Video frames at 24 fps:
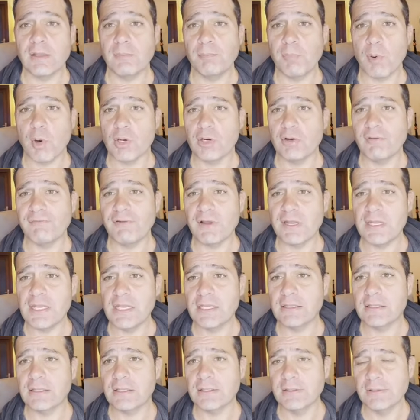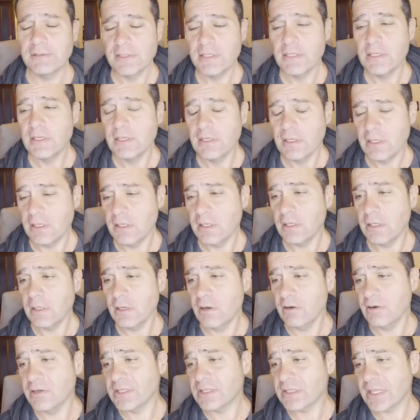è un po' che non fai niente e, eh, e
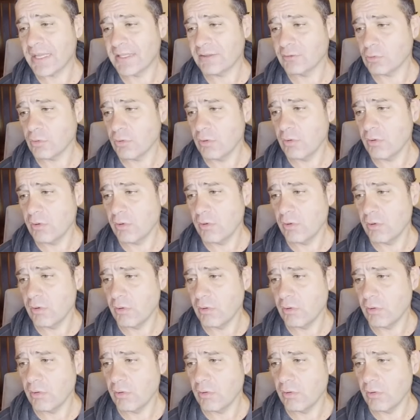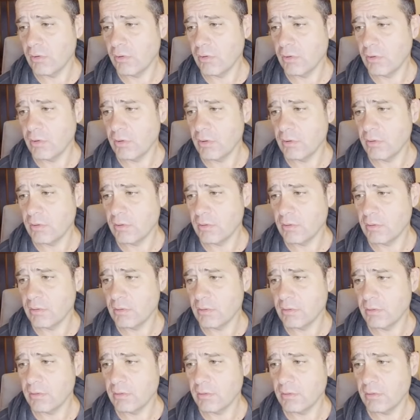ogni tanto
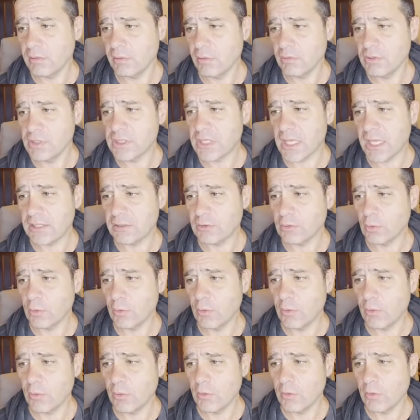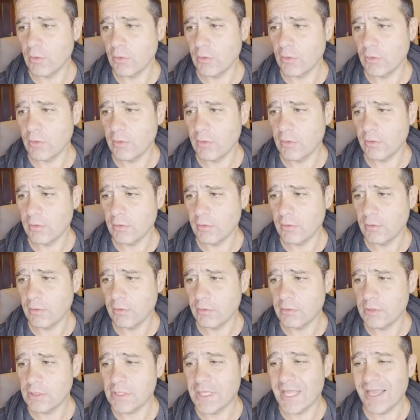ogni tanto,
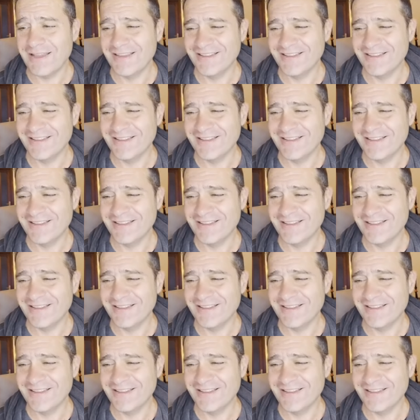ogni,